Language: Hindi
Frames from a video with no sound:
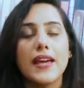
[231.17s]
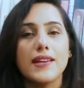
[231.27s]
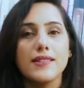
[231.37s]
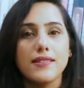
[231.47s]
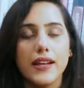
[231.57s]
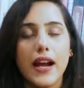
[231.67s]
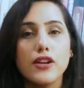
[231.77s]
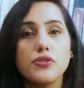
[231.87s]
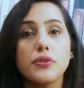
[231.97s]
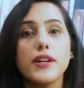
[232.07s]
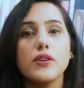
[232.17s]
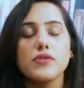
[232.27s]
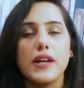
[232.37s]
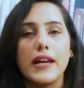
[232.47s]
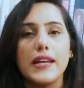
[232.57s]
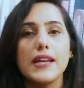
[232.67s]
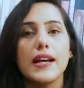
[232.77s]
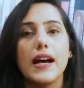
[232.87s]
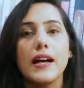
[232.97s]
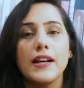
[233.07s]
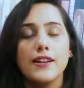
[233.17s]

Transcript: हैं किस तरह शुक्रगुजारी का